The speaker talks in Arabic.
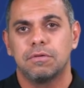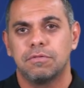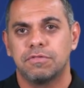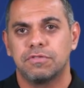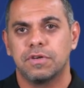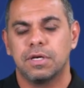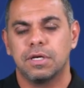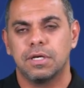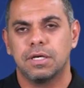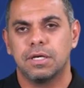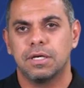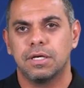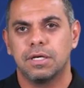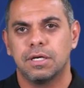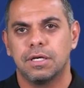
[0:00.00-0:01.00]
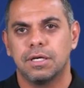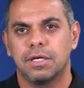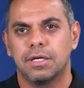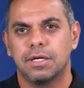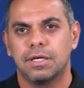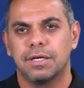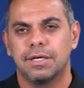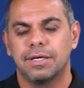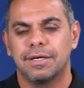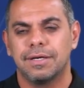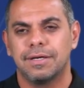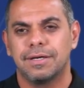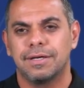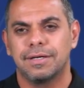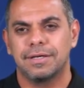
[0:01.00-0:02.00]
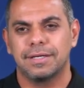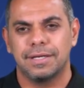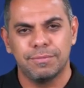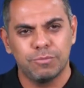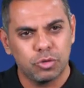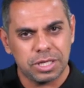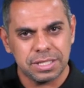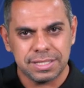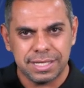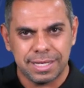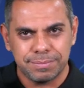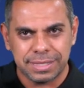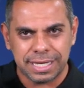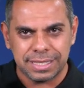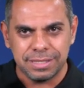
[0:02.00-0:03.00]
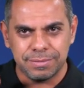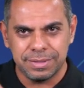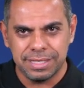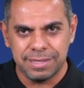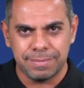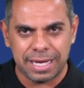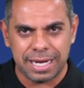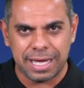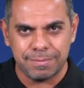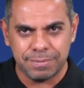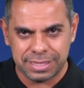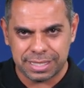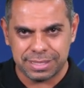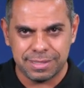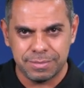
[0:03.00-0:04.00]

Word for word: فالمراسله بتاعتي من الملعب بتاعت